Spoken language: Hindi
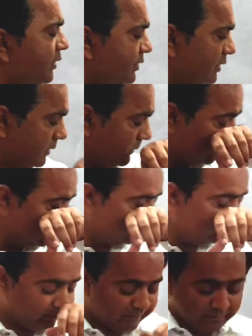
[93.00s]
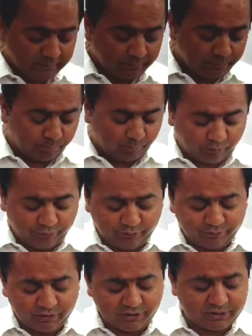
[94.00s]
फंक्शन प्रॉफिट
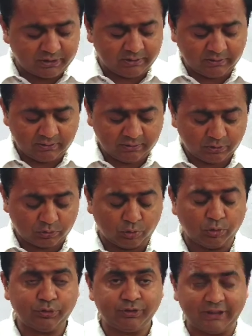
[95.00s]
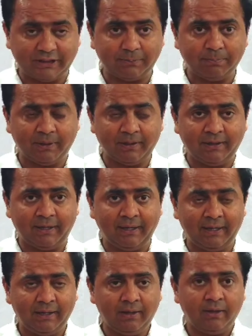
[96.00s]
फंक्शन को सेटअप करना
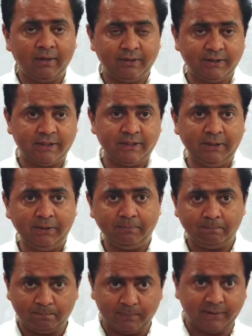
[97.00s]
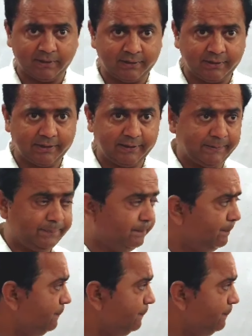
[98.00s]
है यानी बनाना है